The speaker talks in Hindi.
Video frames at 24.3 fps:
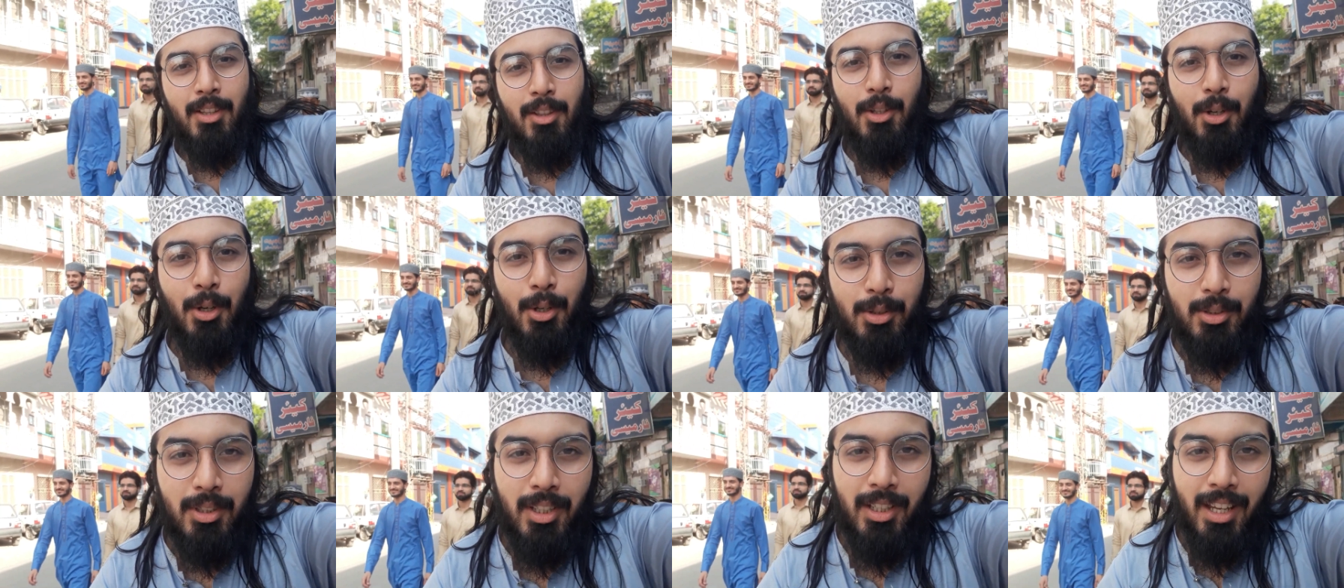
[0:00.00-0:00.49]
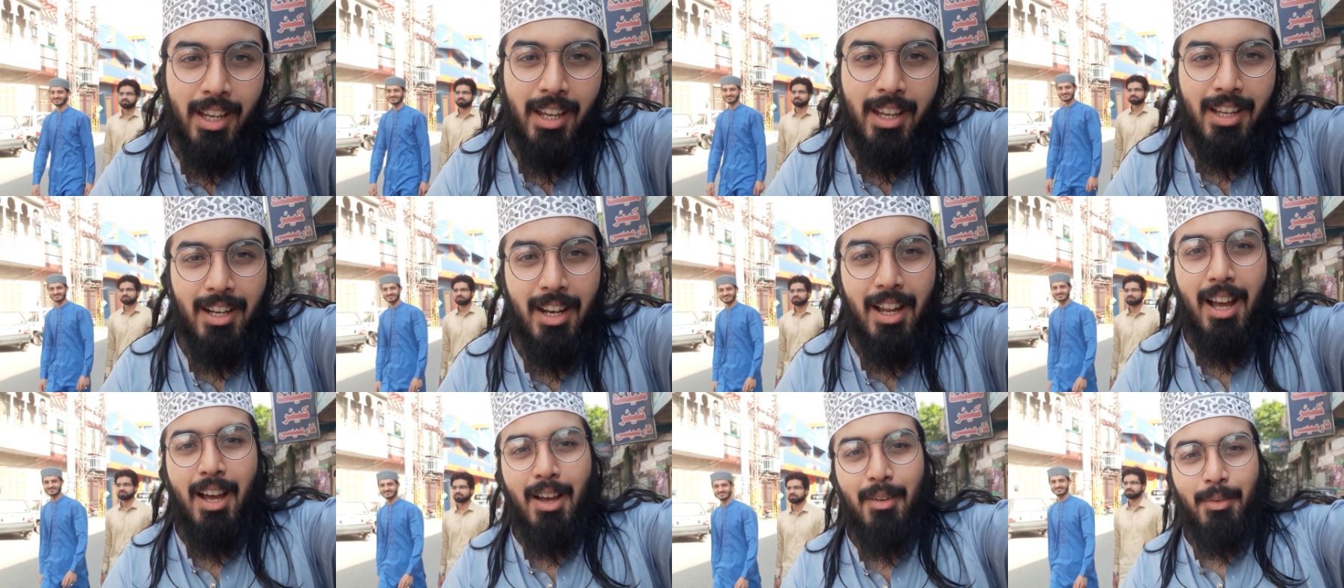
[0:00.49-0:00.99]
दोस्ती के
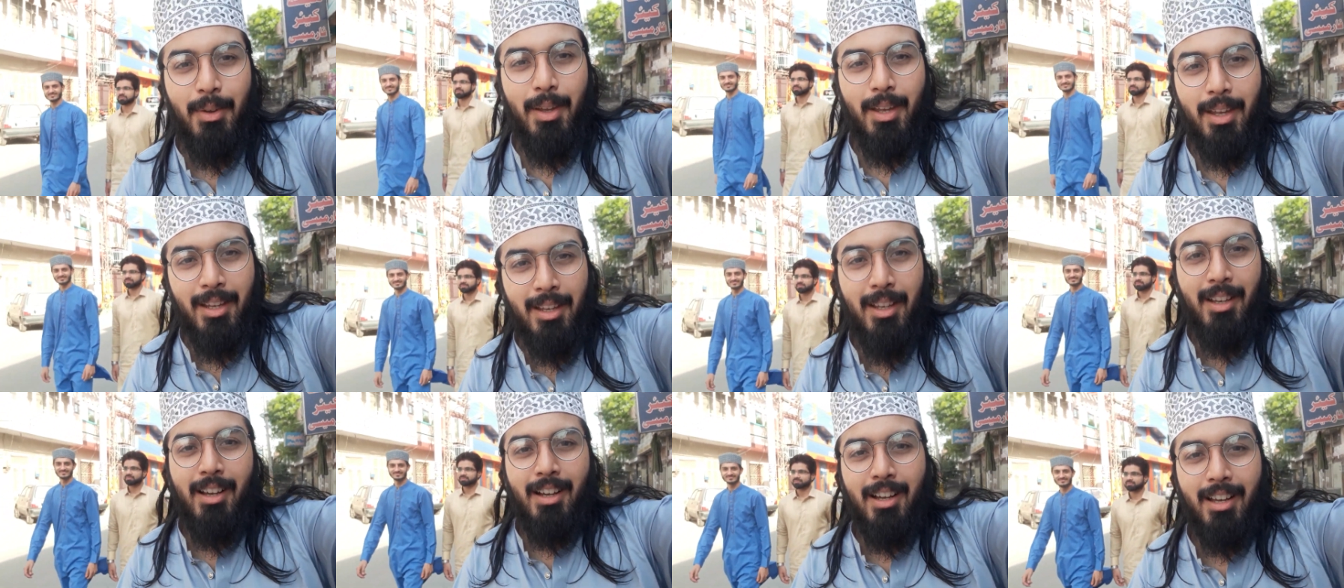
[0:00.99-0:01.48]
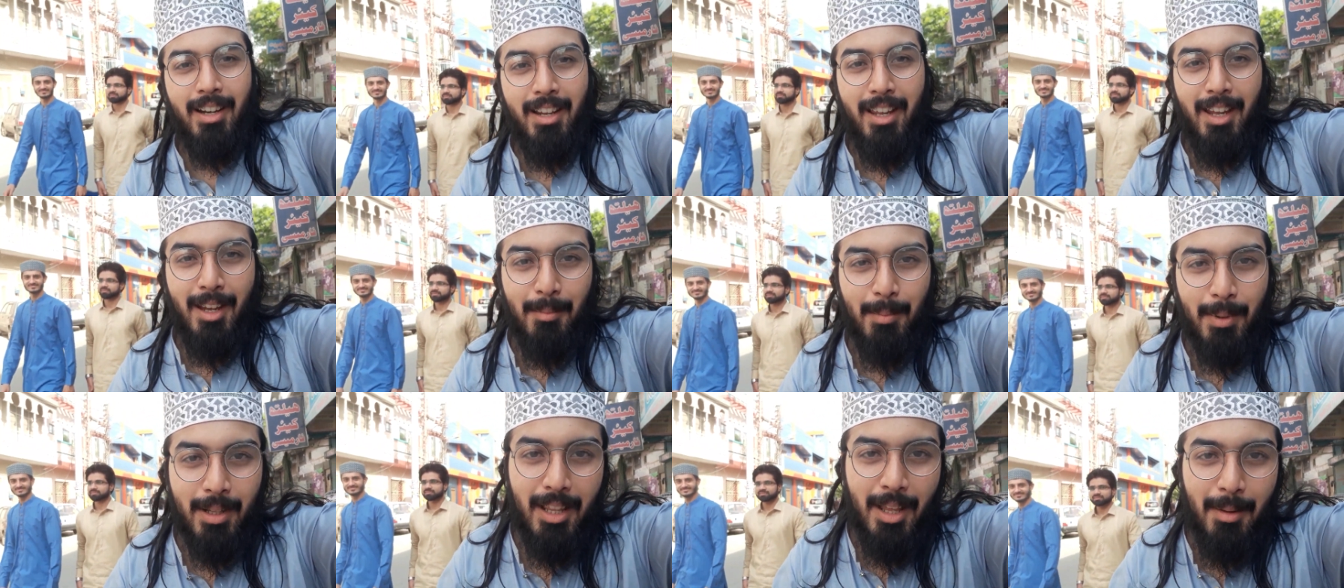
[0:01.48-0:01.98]
ख़िलाफ़ है अगर
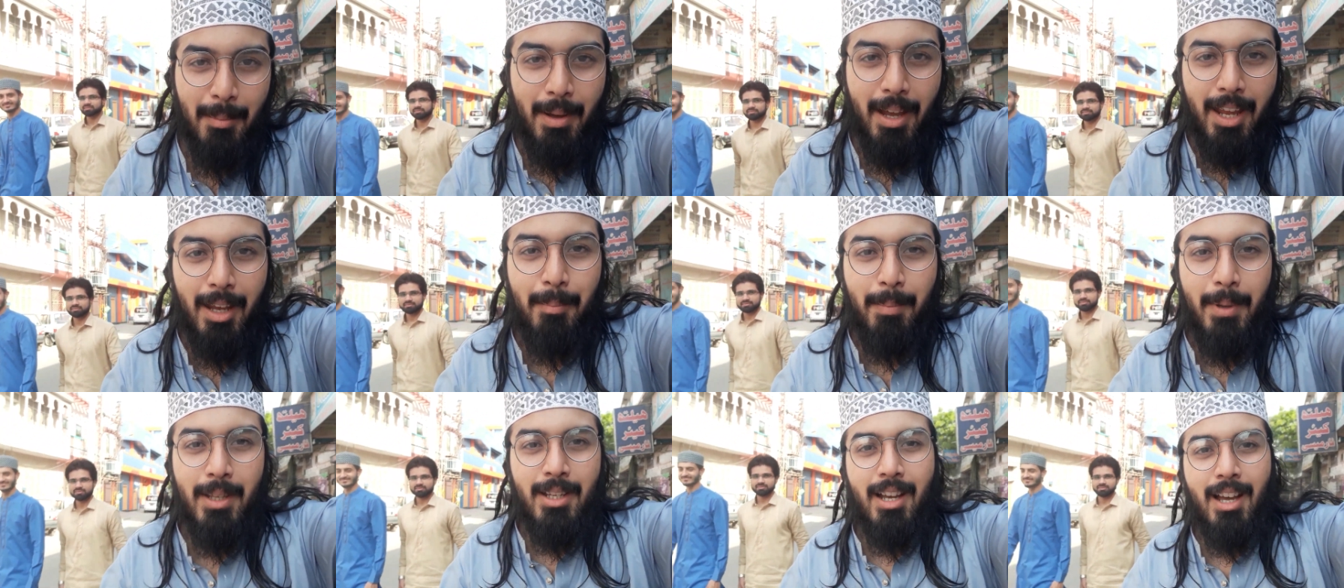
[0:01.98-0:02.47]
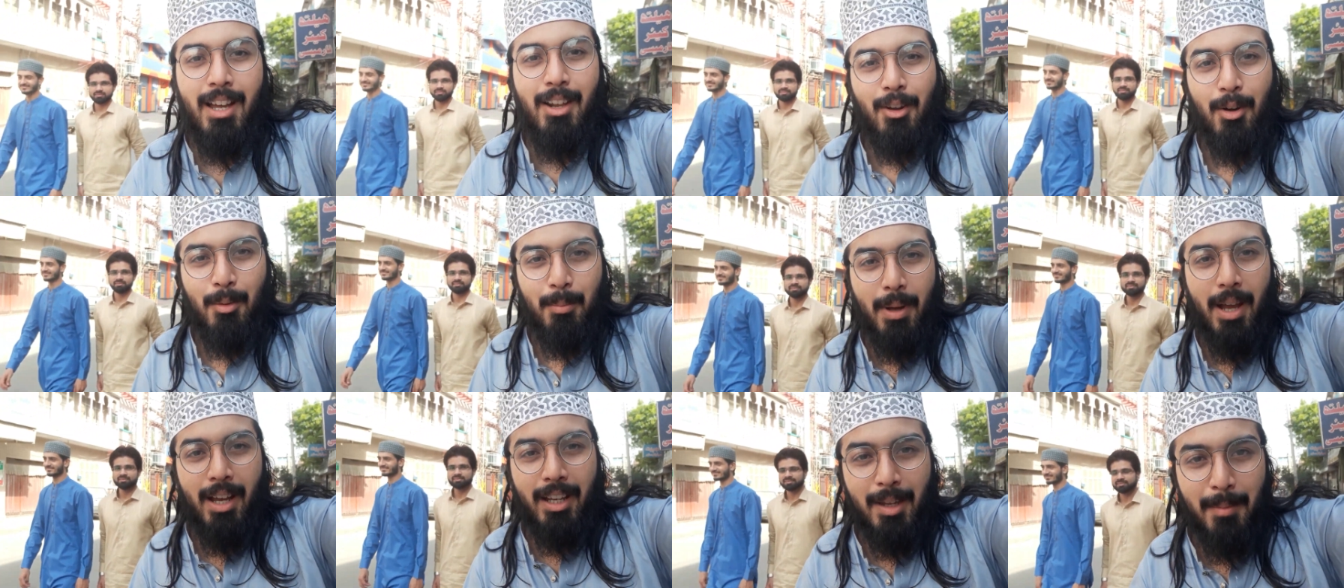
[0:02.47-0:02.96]
एक बंदा बाइक पे जा रहा है
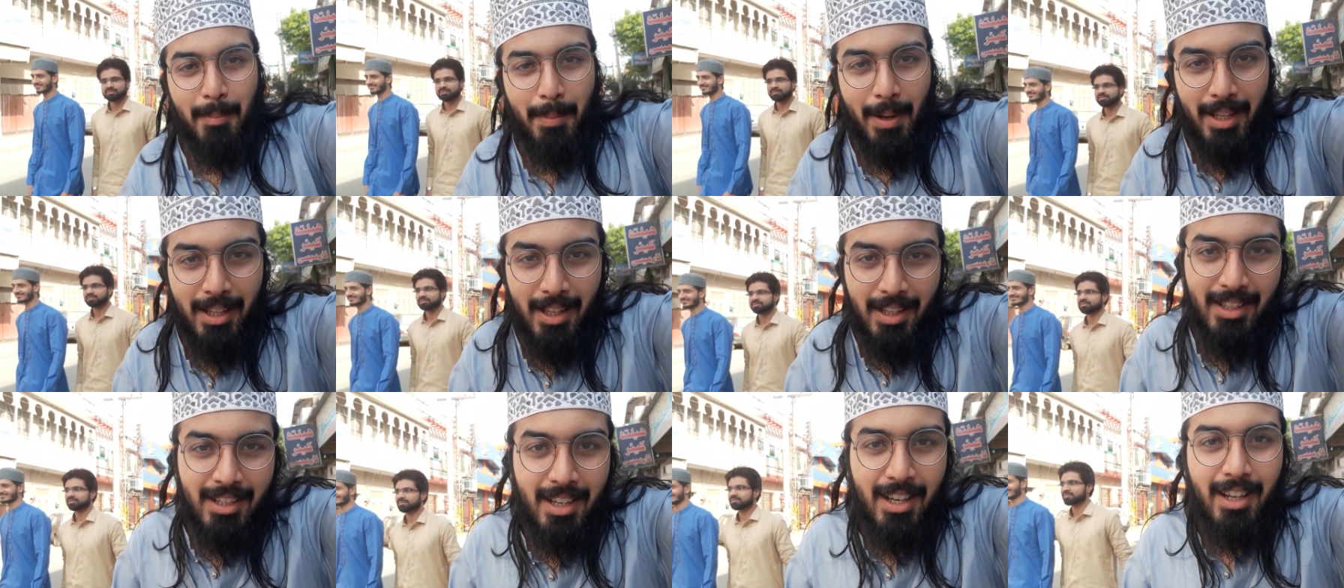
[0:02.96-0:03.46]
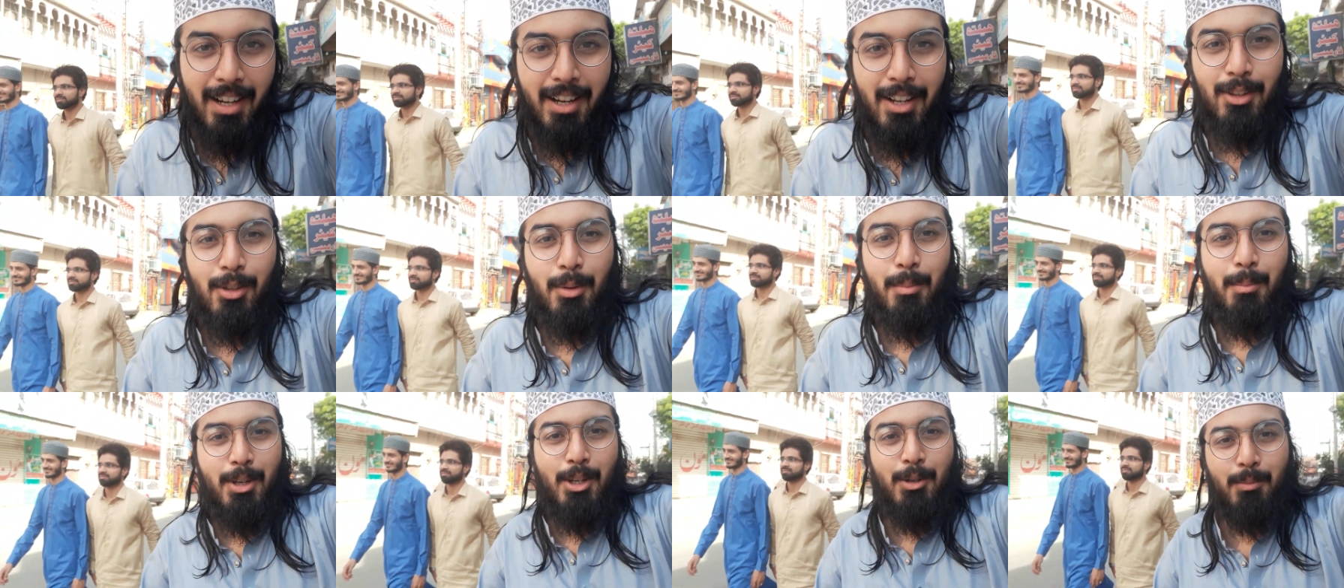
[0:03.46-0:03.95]
और बाकी पैदल जा रहे हैं
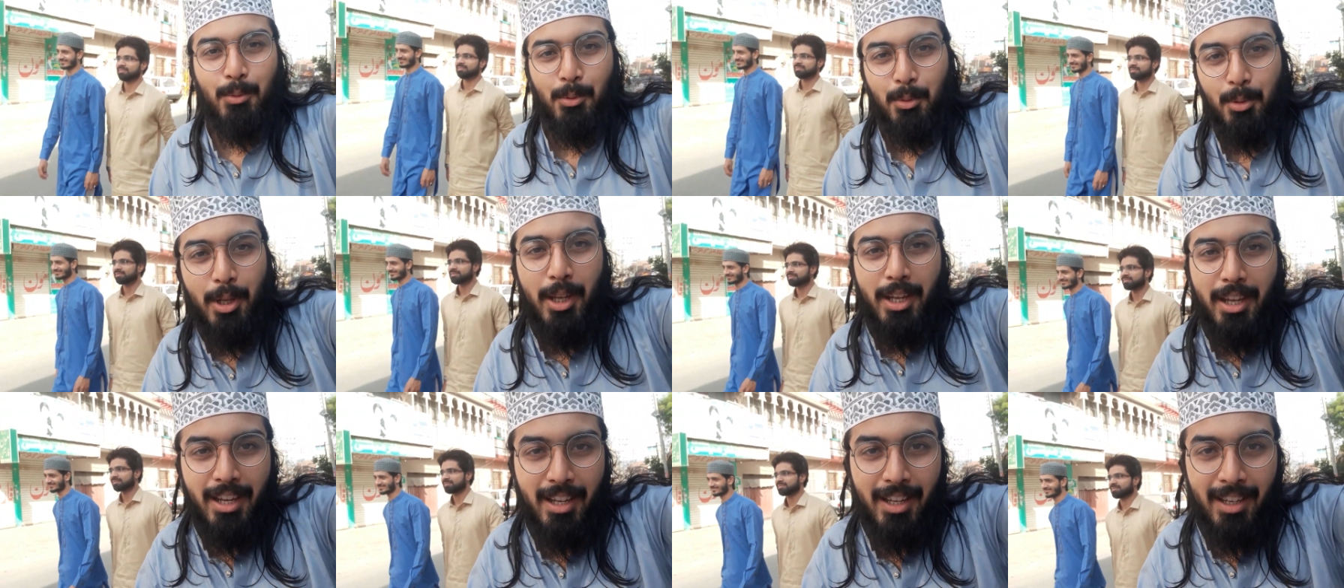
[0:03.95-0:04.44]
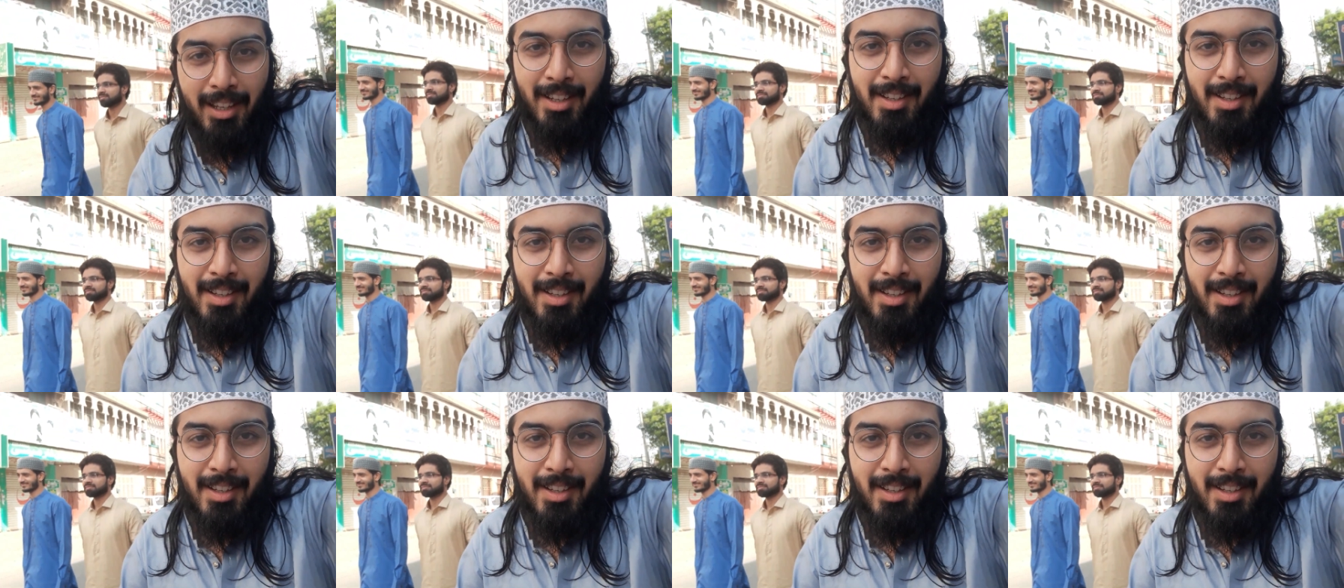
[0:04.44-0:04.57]
तो मजबूरी है